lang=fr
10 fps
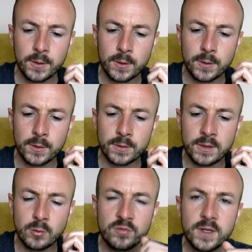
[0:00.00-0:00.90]
euh,
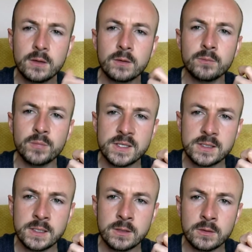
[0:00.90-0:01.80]
des nouvelles
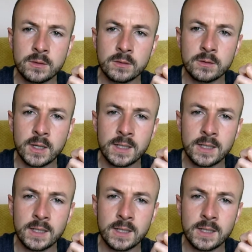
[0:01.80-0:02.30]
médecines euh,